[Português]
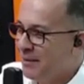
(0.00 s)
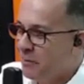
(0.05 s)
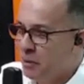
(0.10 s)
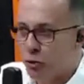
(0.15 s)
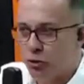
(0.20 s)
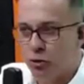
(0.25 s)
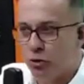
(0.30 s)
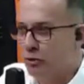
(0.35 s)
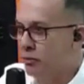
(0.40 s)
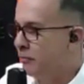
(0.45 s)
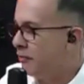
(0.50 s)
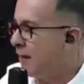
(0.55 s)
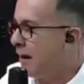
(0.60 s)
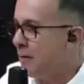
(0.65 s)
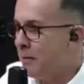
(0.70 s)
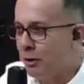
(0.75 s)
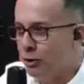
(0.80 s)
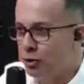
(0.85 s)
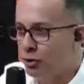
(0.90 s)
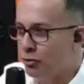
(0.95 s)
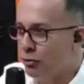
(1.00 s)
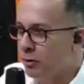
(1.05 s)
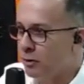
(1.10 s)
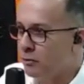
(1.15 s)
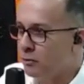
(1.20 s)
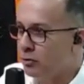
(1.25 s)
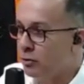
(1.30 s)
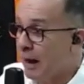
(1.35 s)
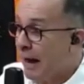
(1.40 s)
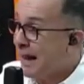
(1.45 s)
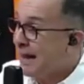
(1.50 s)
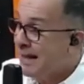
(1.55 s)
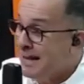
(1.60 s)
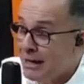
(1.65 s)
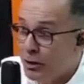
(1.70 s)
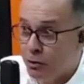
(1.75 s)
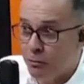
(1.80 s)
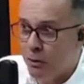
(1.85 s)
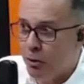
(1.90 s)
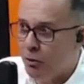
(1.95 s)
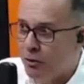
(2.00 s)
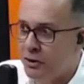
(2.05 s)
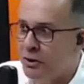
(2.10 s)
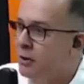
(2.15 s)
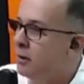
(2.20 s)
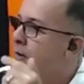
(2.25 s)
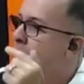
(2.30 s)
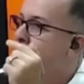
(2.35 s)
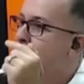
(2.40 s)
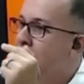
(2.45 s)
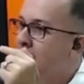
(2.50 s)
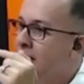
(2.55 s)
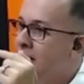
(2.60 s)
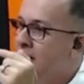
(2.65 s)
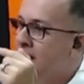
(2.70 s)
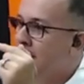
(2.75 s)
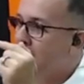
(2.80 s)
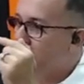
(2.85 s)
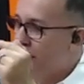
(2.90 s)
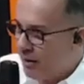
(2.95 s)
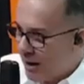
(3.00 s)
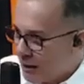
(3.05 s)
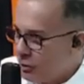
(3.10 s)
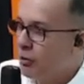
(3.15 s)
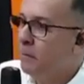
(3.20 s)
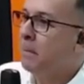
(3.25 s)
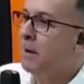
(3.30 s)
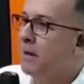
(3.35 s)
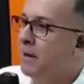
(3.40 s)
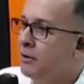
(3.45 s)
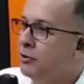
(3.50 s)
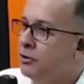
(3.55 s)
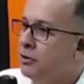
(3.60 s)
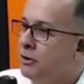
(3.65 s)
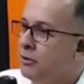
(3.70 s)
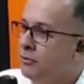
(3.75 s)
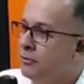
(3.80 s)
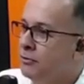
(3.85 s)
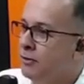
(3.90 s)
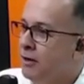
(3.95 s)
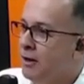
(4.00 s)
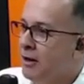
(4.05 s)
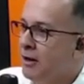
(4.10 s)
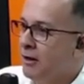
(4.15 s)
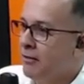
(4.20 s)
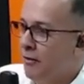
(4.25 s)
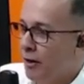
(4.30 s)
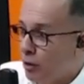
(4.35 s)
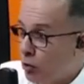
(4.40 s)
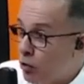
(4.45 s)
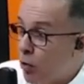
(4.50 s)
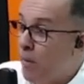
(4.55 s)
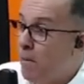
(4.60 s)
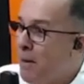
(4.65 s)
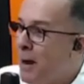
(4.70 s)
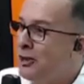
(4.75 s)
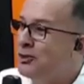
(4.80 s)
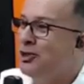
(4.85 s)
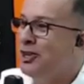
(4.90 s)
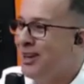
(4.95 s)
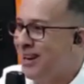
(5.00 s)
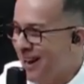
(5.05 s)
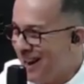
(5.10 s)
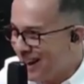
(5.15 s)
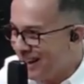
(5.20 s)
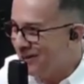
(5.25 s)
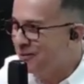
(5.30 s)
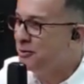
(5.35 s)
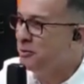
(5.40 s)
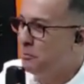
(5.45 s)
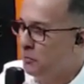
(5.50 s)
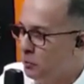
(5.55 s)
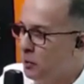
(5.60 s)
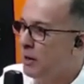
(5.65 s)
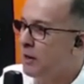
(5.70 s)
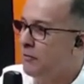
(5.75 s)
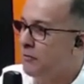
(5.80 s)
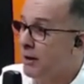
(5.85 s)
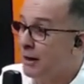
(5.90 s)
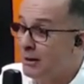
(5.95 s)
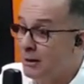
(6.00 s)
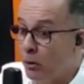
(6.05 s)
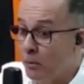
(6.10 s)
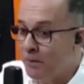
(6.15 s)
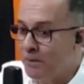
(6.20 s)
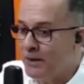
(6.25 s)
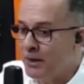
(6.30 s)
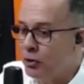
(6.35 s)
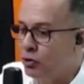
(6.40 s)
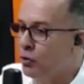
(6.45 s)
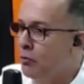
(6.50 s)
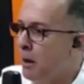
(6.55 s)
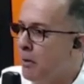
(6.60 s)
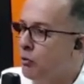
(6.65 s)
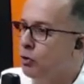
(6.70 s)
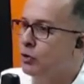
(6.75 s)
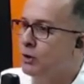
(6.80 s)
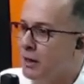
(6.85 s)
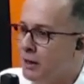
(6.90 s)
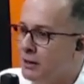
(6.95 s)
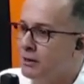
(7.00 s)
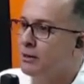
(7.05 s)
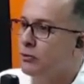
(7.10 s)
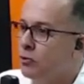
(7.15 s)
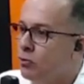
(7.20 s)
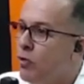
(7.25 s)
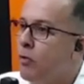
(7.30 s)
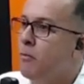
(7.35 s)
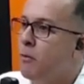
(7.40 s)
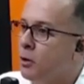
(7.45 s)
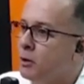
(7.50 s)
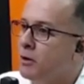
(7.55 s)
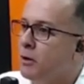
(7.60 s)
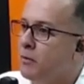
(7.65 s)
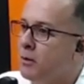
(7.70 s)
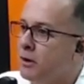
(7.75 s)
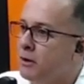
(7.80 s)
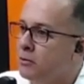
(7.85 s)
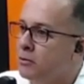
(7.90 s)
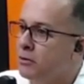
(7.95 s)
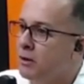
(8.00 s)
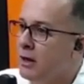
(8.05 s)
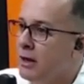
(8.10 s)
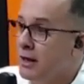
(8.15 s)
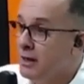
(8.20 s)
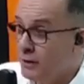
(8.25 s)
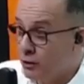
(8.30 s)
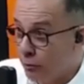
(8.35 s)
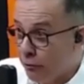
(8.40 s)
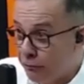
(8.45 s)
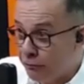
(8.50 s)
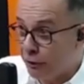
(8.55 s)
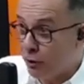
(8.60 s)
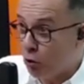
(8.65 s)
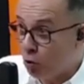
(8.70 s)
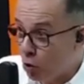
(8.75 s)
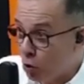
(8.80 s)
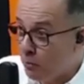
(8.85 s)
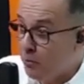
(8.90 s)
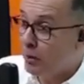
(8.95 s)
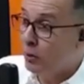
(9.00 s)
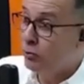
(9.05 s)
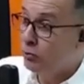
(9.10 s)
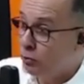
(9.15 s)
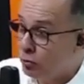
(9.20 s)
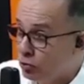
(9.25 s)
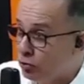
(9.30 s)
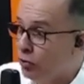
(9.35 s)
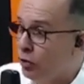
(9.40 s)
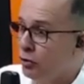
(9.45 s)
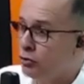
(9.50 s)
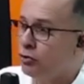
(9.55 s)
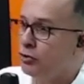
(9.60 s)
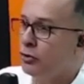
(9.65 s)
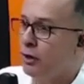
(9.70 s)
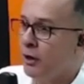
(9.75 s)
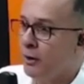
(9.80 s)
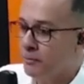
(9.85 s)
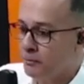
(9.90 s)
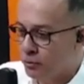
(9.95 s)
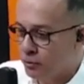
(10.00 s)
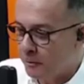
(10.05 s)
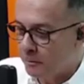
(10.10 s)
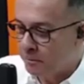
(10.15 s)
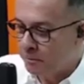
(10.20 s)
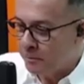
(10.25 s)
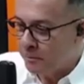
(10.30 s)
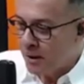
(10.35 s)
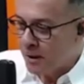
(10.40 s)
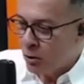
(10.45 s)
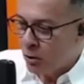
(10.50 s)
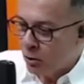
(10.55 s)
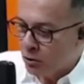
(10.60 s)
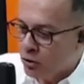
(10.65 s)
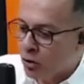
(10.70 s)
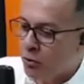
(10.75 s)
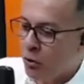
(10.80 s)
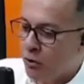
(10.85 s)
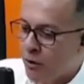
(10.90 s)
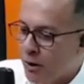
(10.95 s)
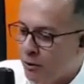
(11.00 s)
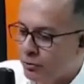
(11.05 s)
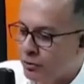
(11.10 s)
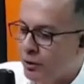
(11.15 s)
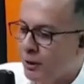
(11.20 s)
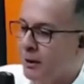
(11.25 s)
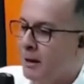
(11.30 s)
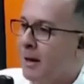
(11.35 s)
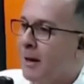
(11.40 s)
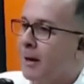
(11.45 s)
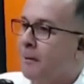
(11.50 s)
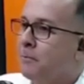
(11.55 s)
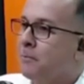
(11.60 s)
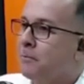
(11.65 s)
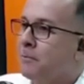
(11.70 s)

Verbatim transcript: a pessoa não vai mais de ônibus. A grande maioria vai de aplicativo, vai no compartilhado, por aí vai. Então, isso é uma mudança no comportamento. Isso é um fenômeno dos nossos tempos. Onde é que eu quero chegar?